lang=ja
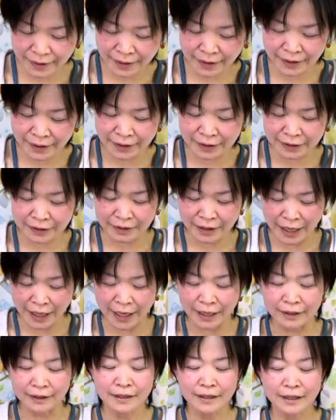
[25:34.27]
えー、
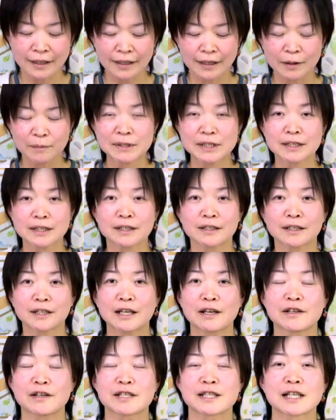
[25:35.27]
はい、お間違いのな
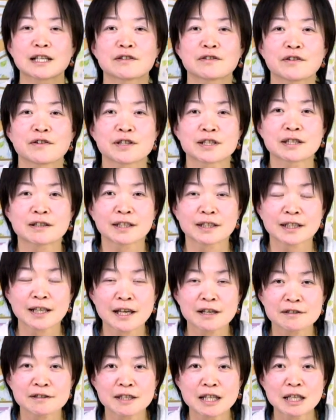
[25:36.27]
いようにチェックをしてください
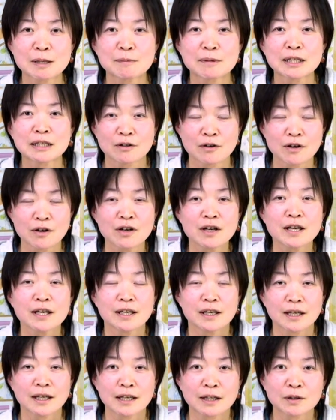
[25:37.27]
や a t v の,、
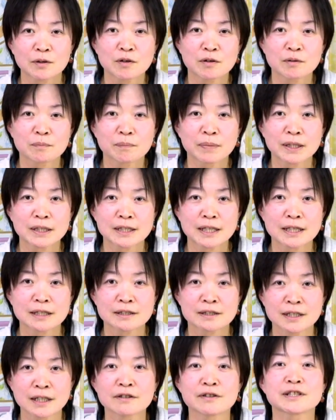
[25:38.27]
えー、のホームページで
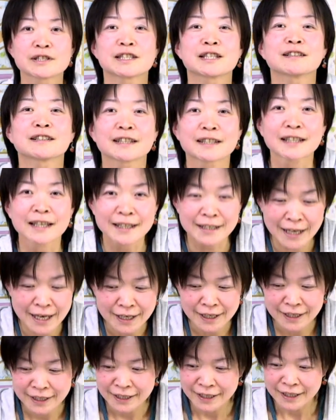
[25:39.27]
チェックしてくださいね。